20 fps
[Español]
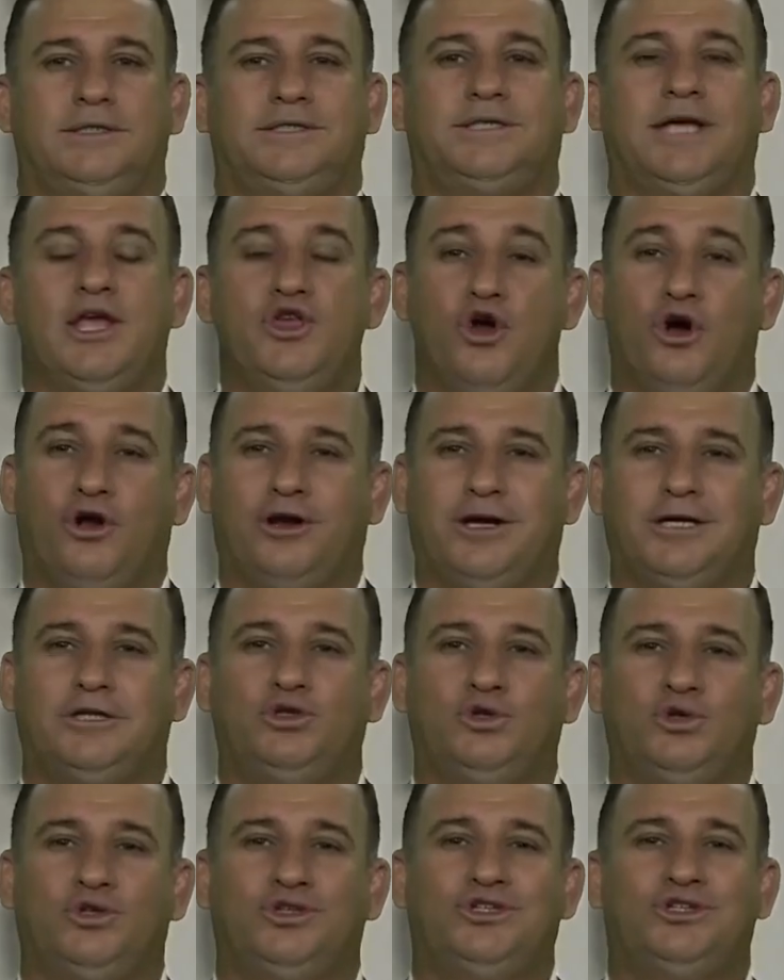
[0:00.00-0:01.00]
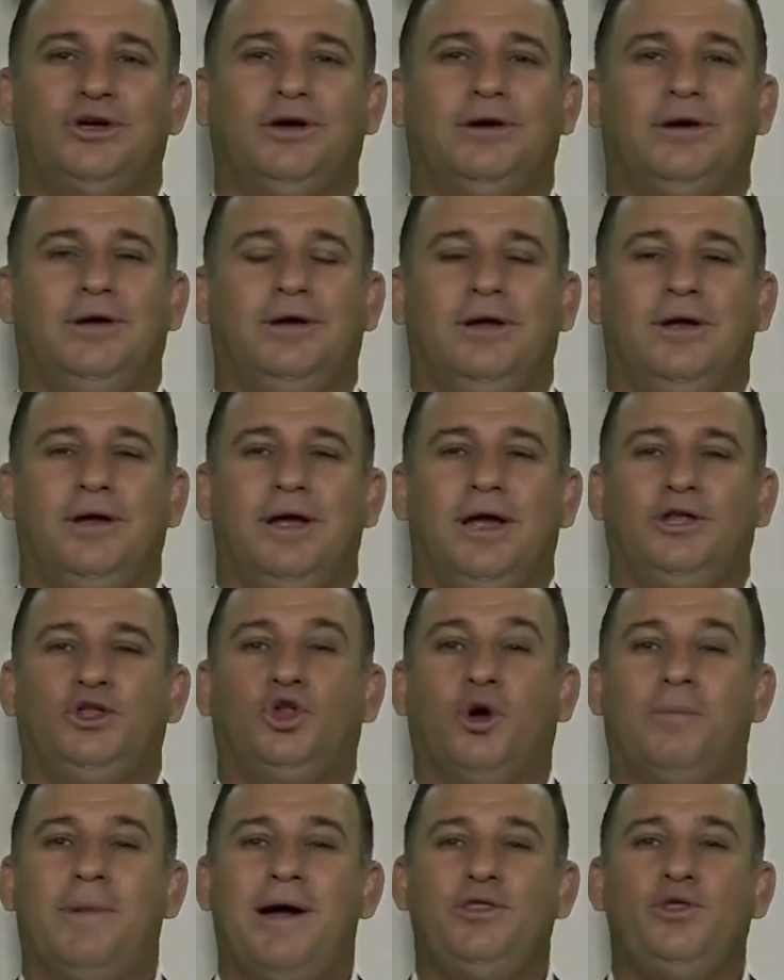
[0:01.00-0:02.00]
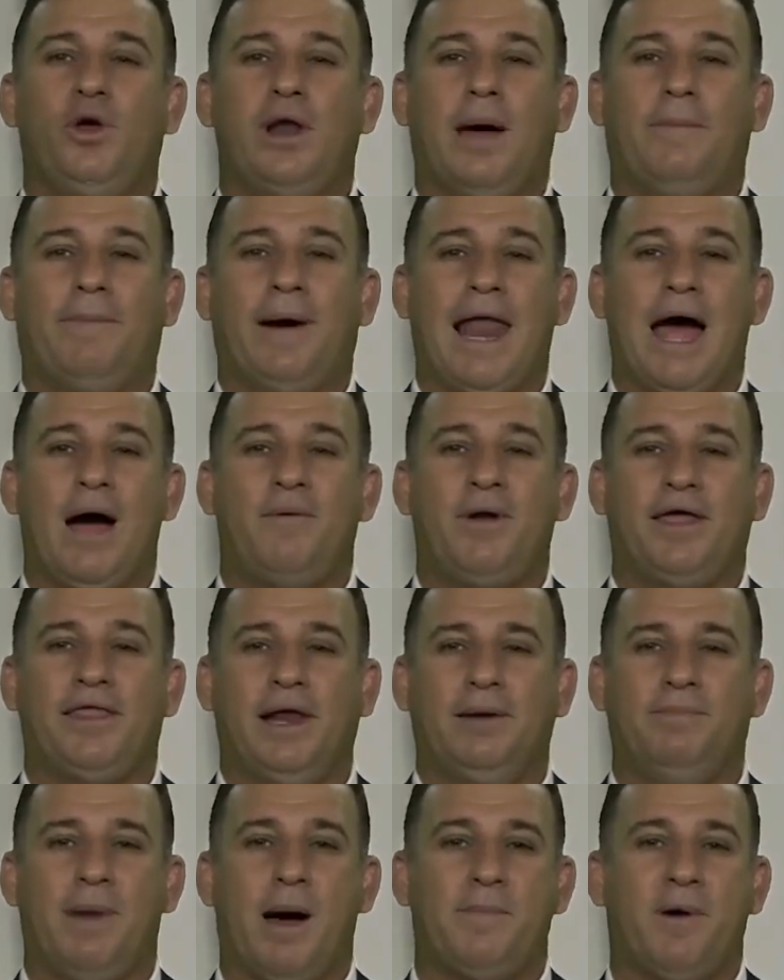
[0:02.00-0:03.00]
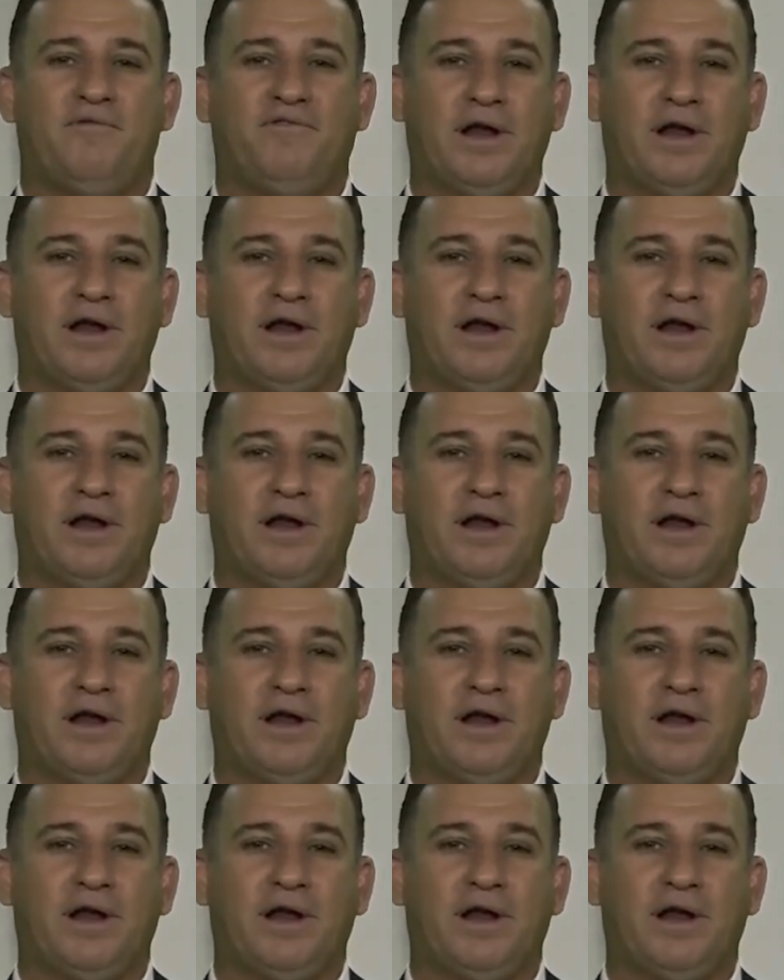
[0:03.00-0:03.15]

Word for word: Señor Jesús, tomando las palabras del Papa